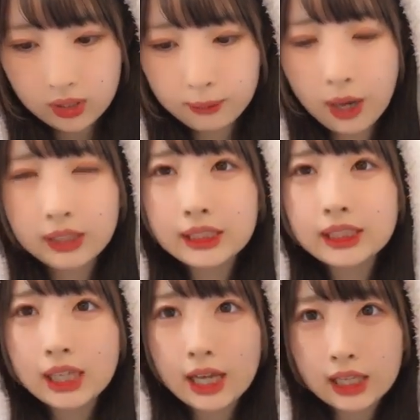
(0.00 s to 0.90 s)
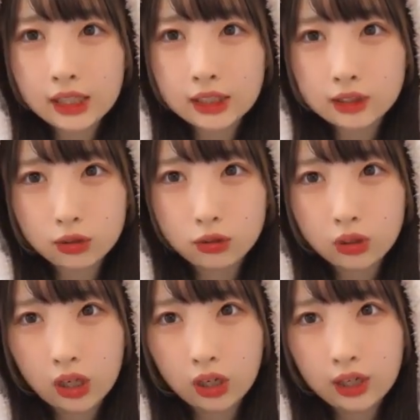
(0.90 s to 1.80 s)
でも8時がいいなす
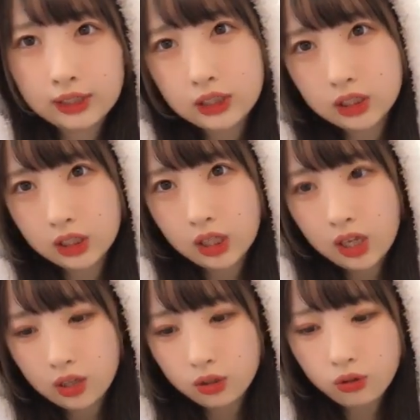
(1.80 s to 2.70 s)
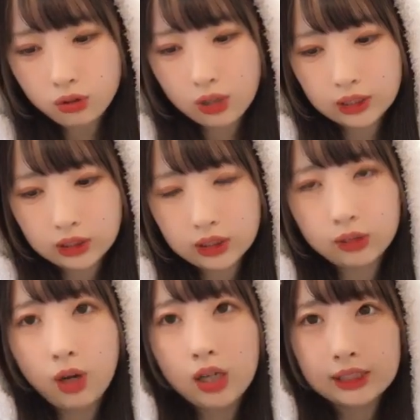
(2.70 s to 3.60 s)
るなら8時夜の8
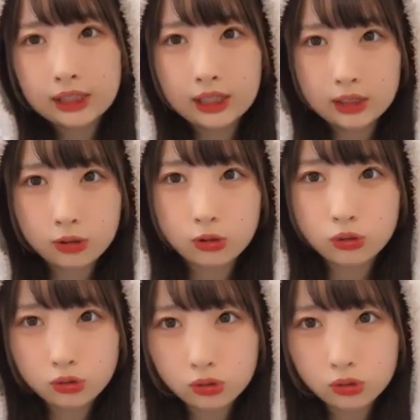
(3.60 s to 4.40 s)
時は絶対する